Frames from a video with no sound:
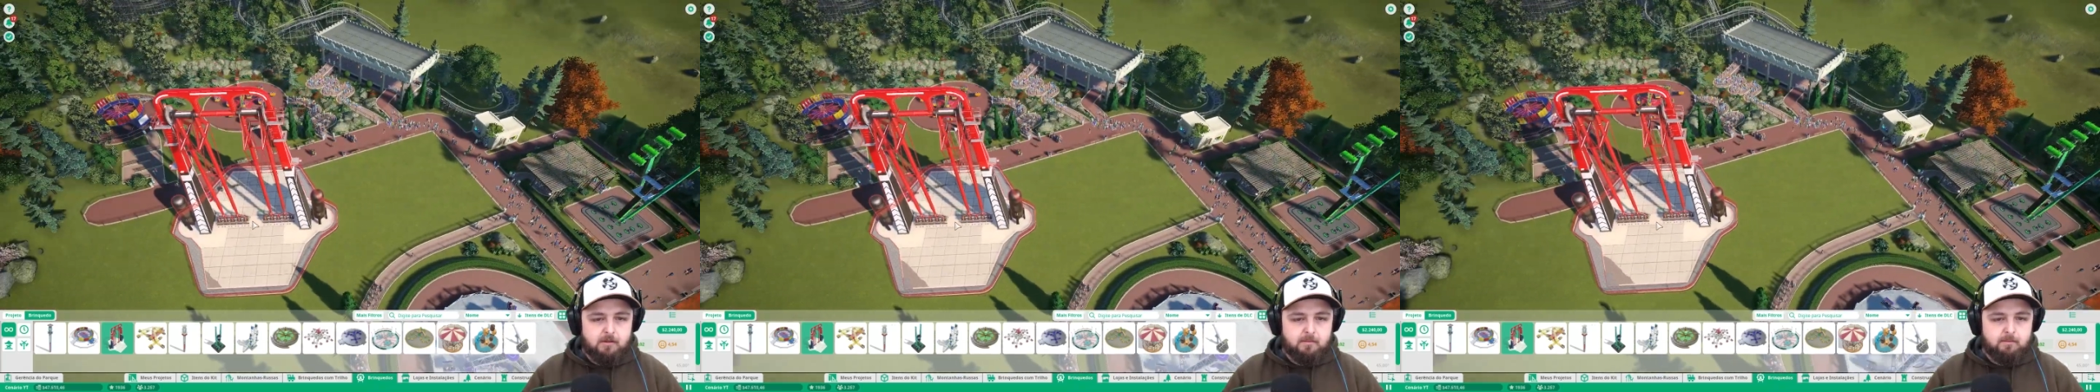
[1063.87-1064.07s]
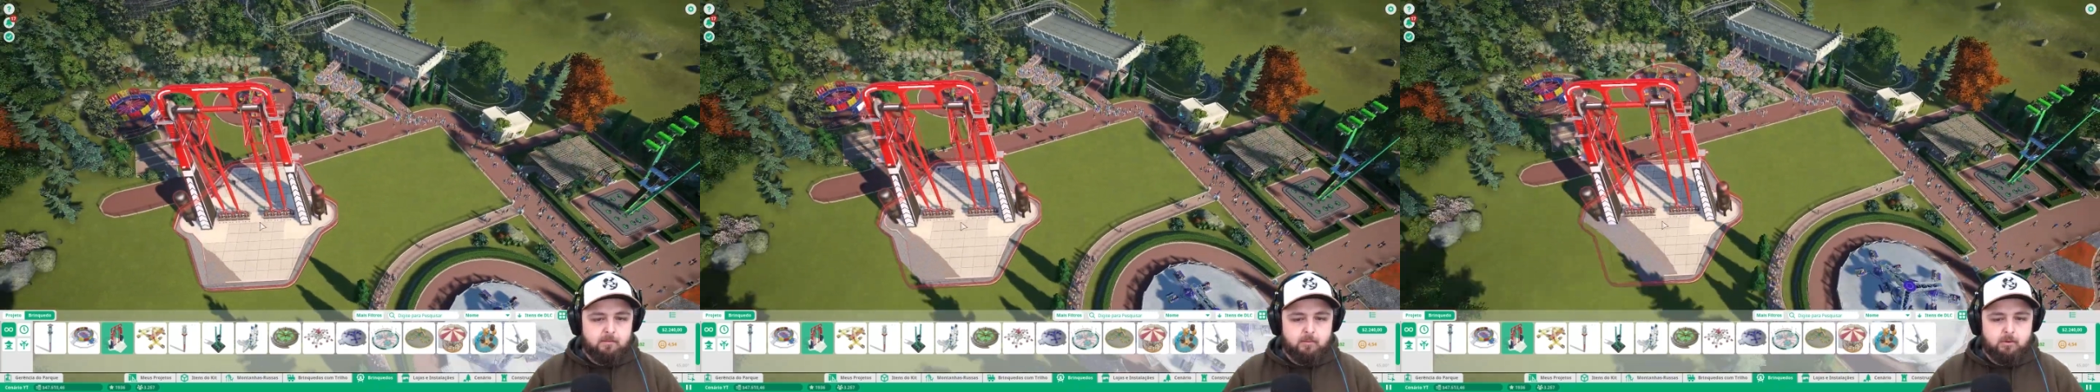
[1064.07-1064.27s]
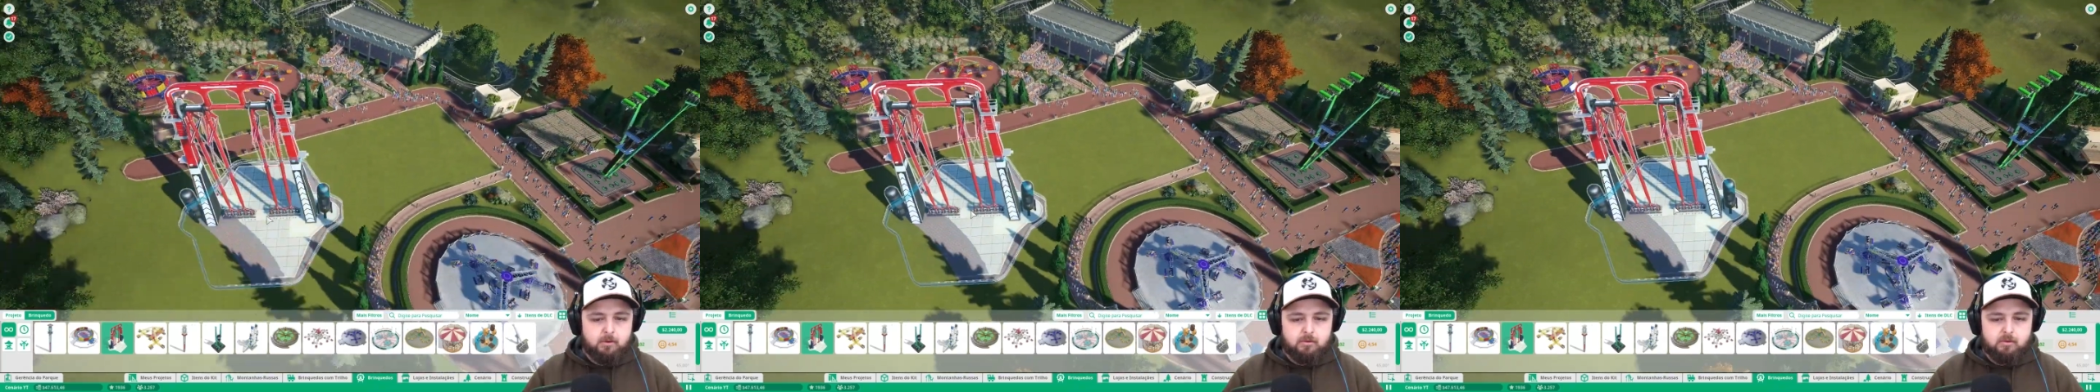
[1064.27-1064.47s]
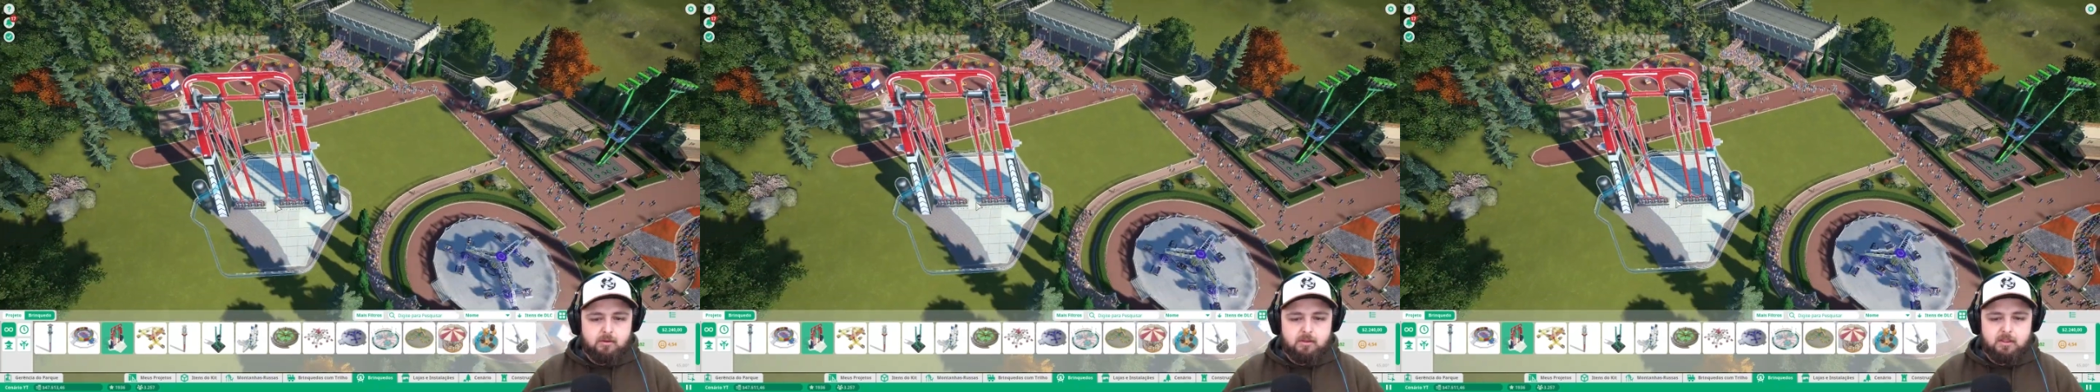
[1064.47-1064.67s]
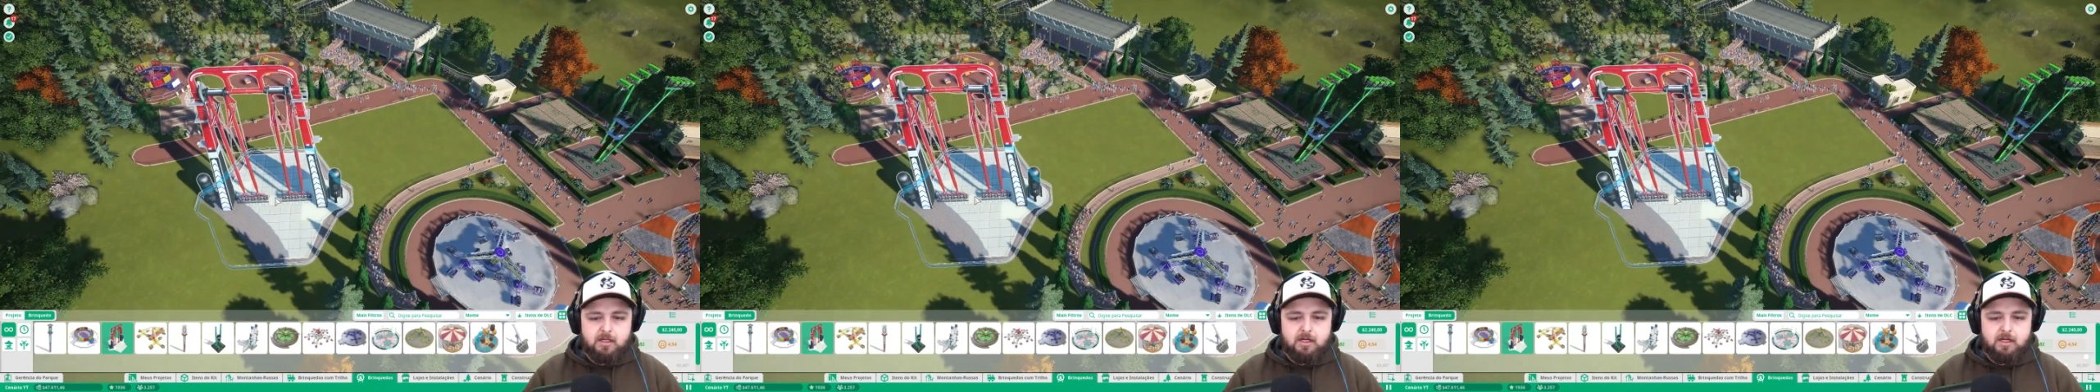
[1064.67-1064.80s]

Muito grande.